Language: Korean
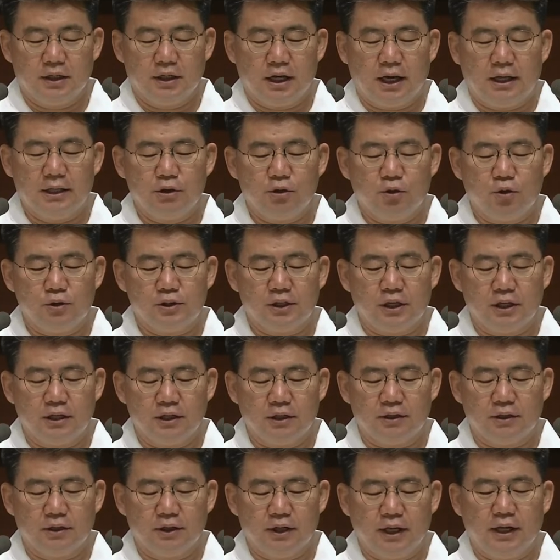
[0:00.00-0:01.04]
한 곳에
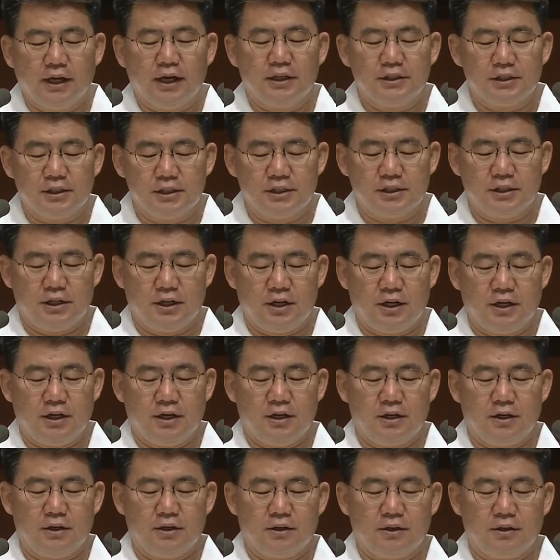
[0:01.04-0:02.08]
이르러 해가 진지라.
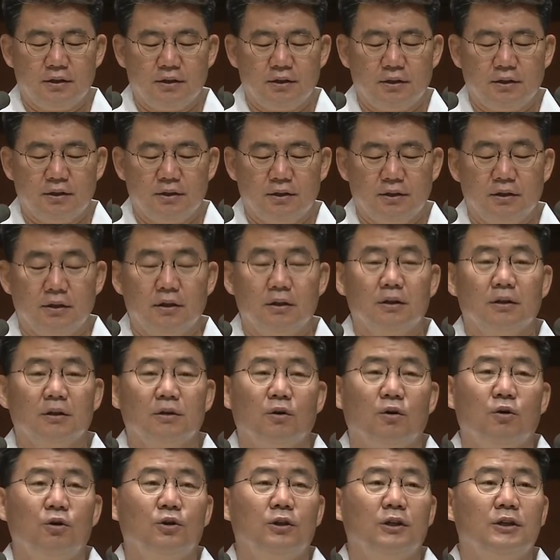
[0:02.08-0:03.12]

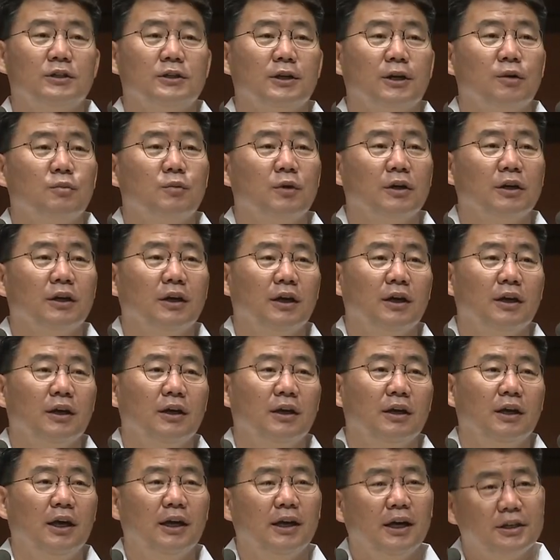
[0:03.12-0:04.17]
홀로 된
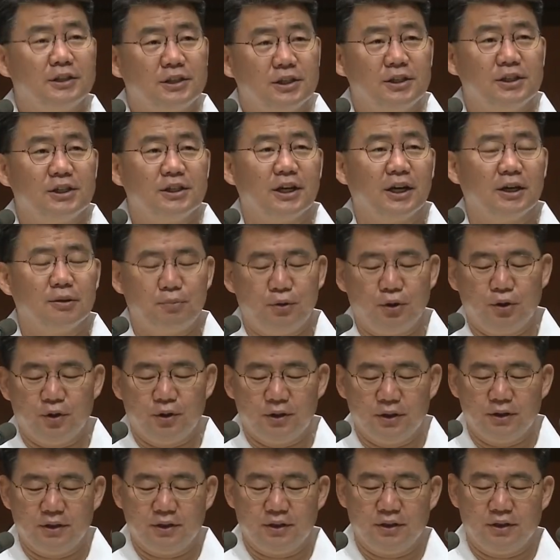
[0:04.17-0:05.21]
사람에게 해가 진지라 이
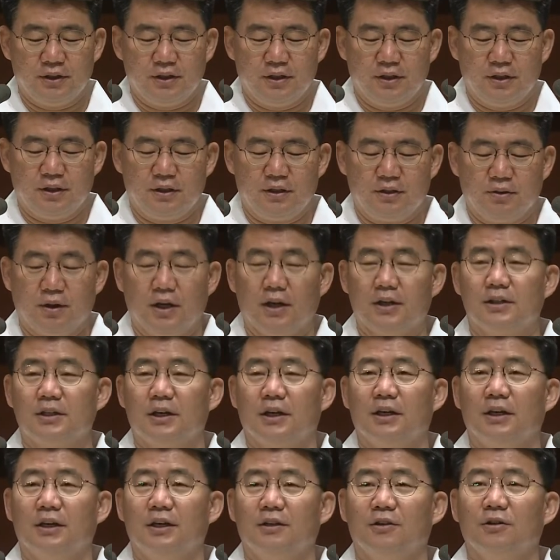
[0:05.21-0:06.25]
표현은
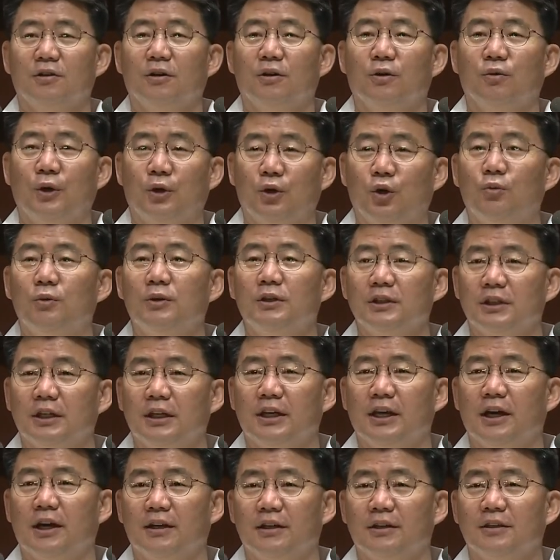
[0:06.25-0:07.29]
굉장히 더 외로움을
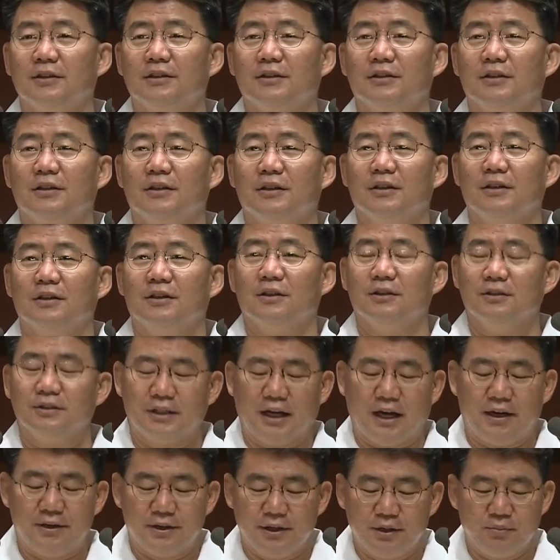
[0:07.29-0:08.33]
느끼게 하는 그런
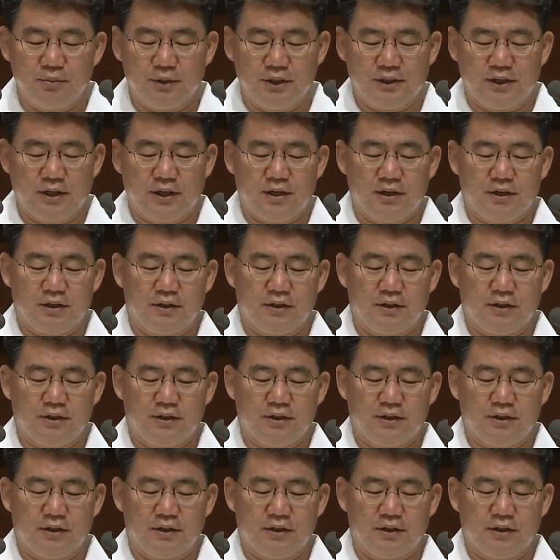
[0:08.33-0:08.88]
단어입니다.